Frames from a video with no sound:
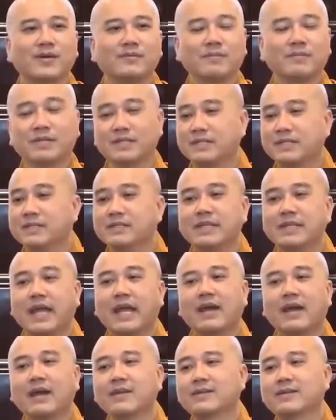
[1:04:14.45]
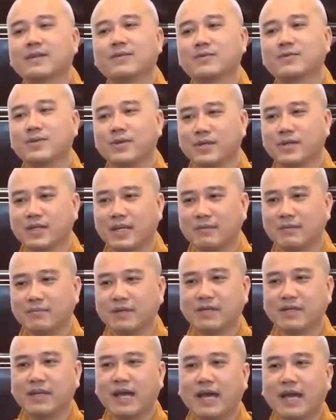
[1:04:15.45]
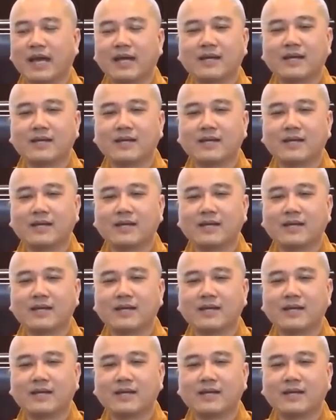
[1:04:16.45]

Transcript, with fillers: Mình chưa nghe hết câu chuyện là mình